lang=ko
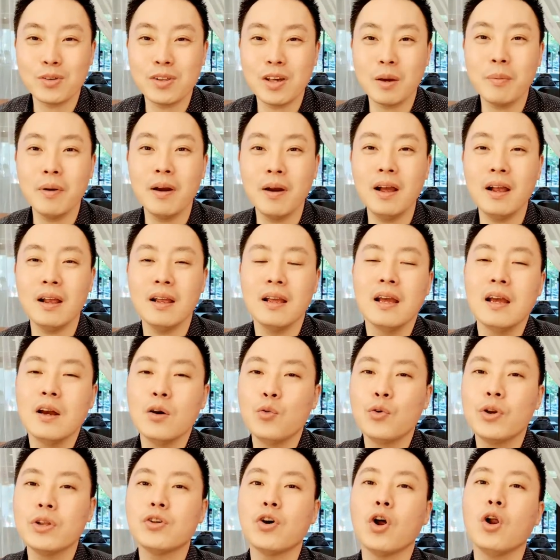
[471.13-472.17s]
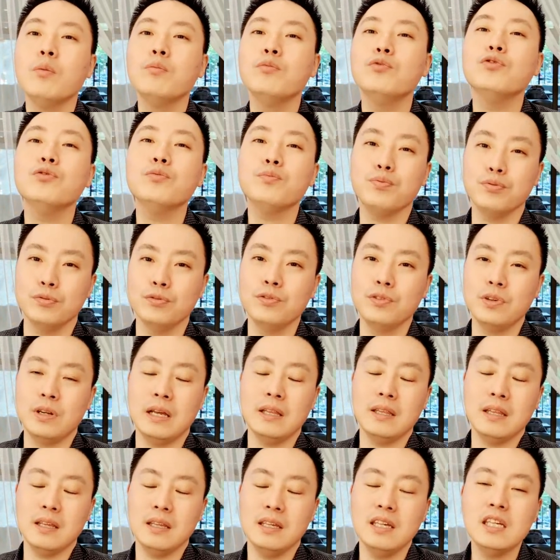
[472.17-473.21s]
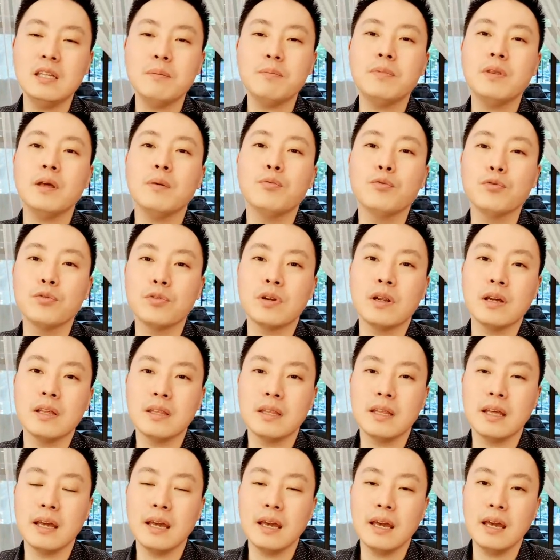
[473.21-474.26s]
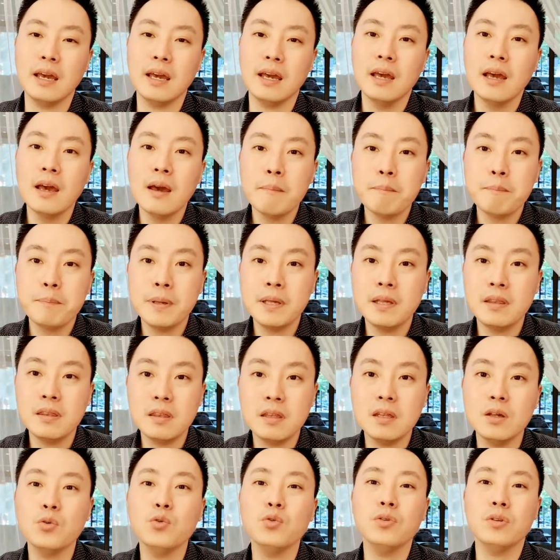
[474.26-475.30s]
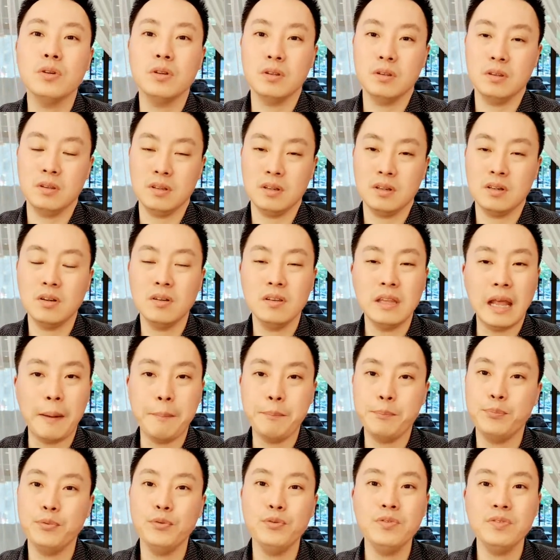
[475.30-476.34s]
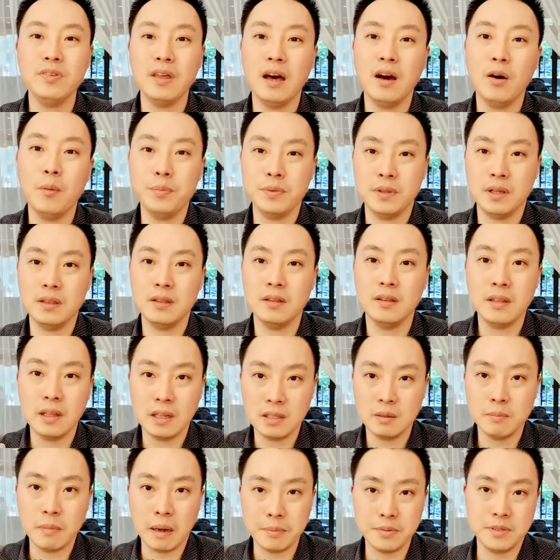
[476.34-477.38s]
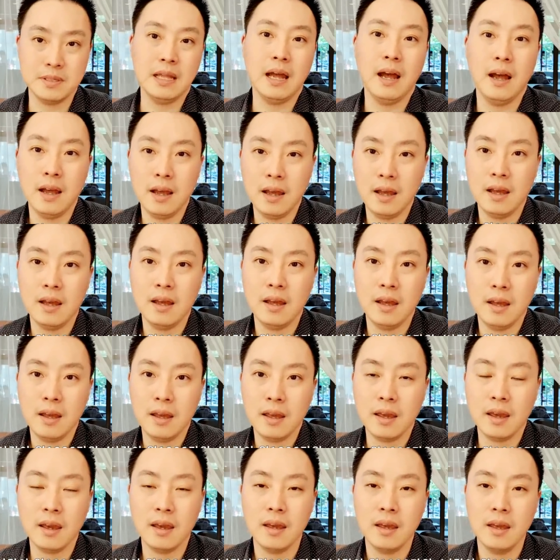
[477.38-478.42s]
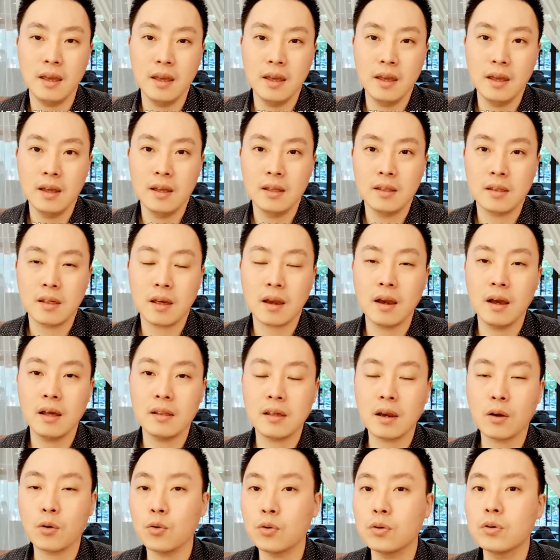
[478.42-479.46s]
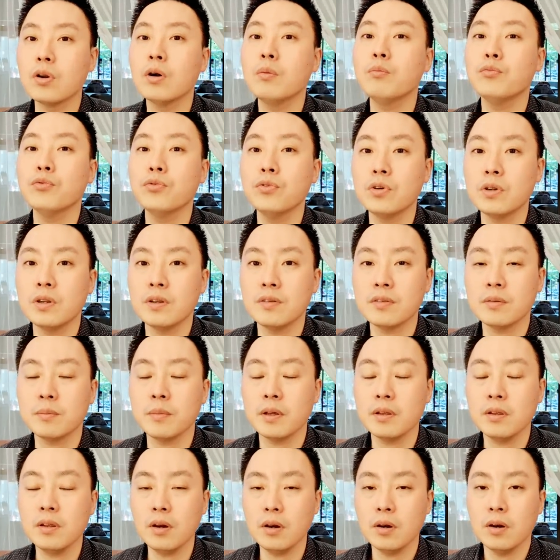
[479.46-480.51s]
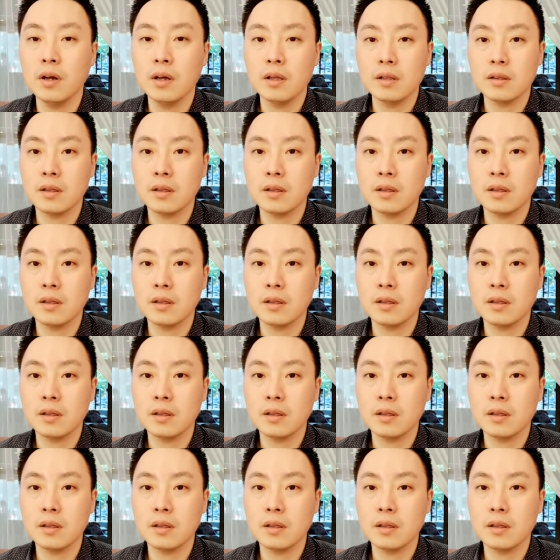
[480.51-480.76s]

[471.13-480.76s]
제발 우리 젊은 분들한테, 20대 분들한테 빚 지우는 그런 나쁜 사업자는 되지 맙시다. 제가 자꾸 그런 분들 있으면요.